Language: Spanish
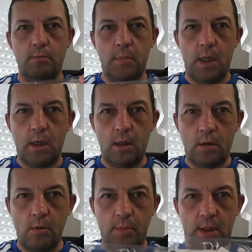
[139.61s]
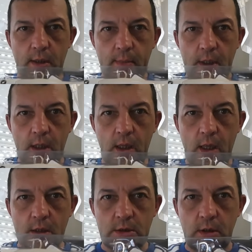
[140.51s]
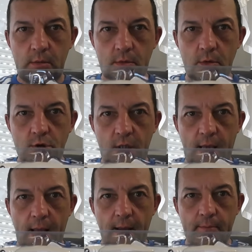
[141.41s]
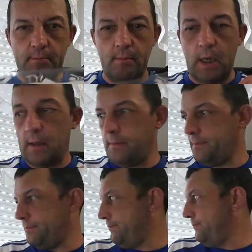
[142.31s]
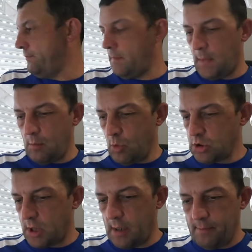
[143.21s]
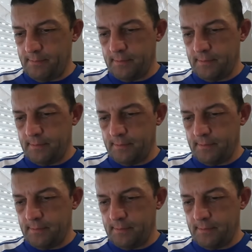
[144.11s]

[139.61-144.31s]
Vienen completamente así, no se caen, Mosca.